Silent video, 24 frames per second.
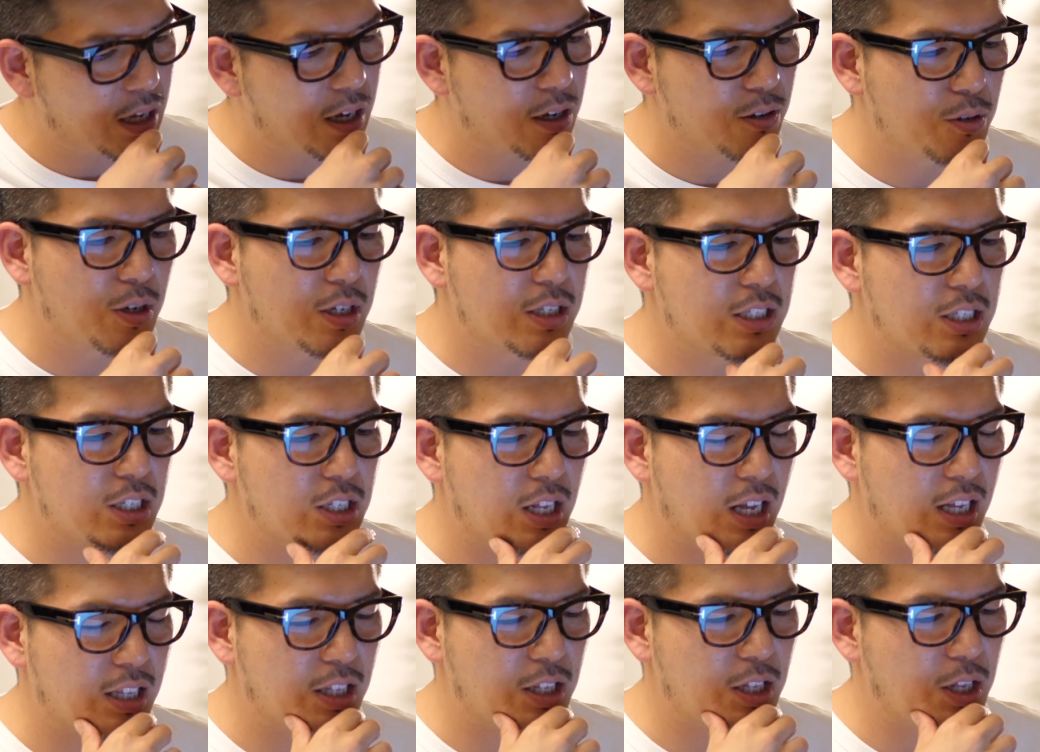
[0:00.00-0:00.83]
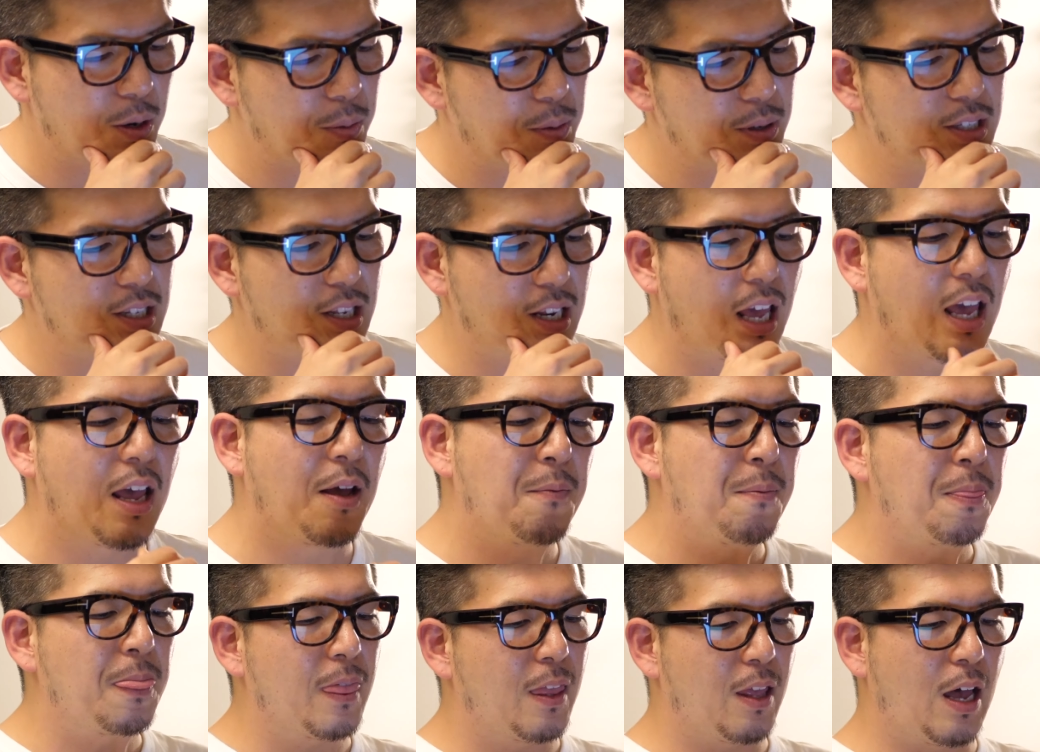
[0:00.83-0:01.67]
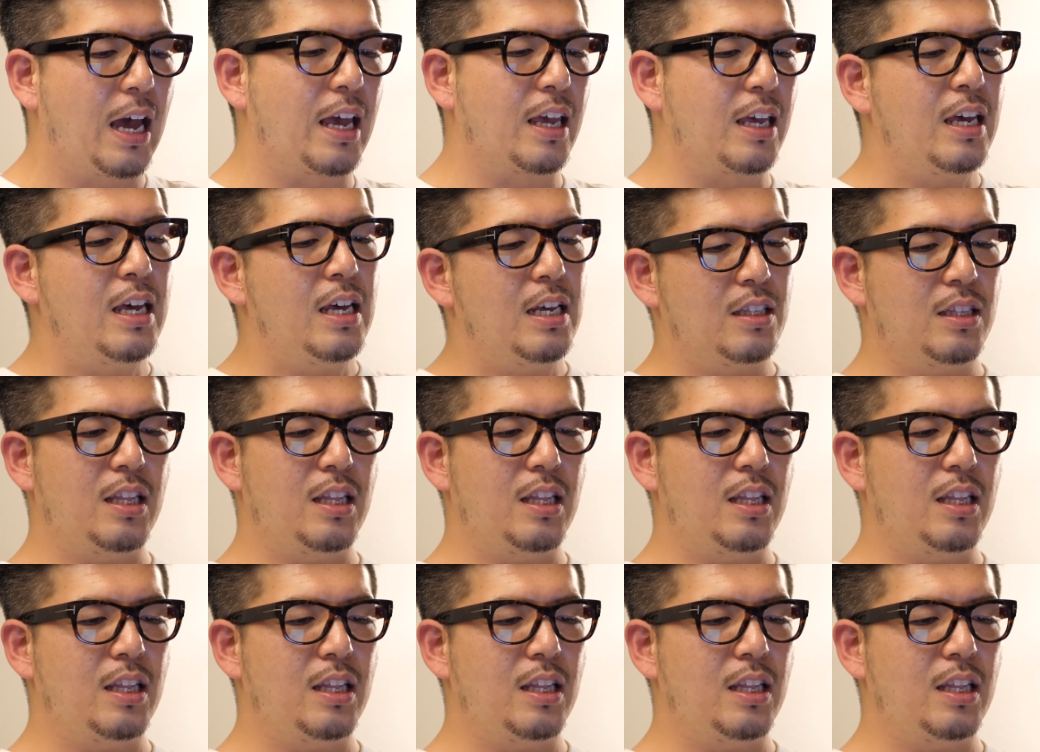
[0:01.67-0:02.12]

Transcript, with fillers: んか嬉しいなってなりますよね。はい。